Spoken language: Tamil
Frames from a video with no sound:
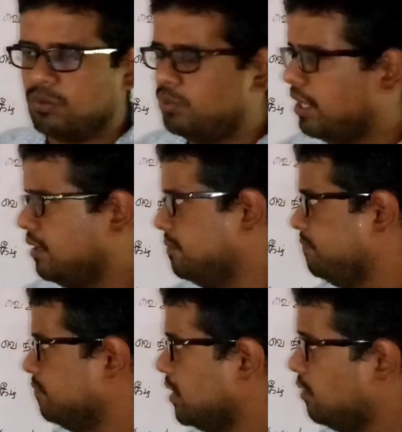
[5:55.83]
உணர்கிறோம்
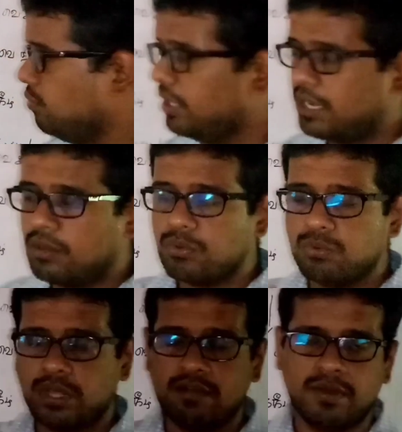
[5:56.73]
குளிர
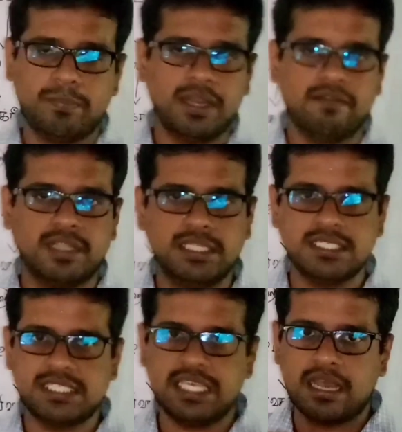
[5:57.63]
உடல் வெப்பநிலை வந்து
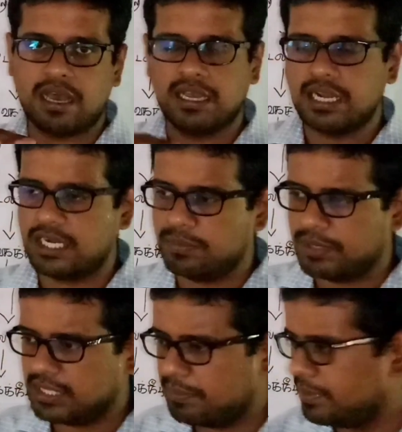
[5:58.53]
சீராக
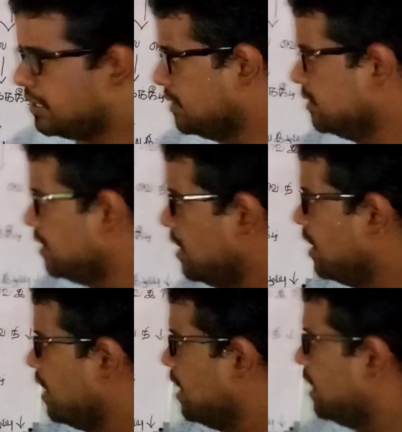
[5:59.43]
கட்டுப்படுத்தப்படுது
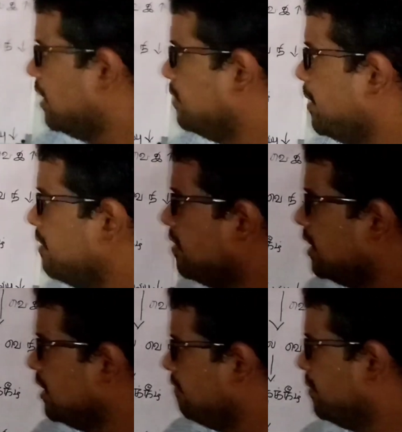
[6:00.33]
அதாவது
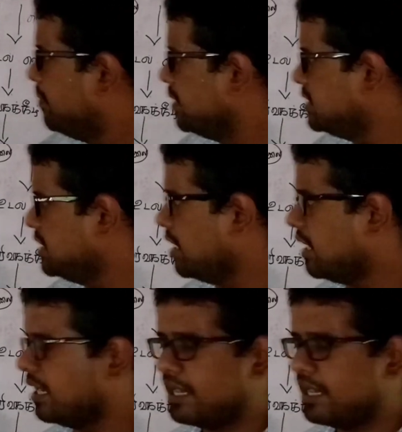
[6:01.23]
பெரியவர்களில் வெப்ப சீராக்கள்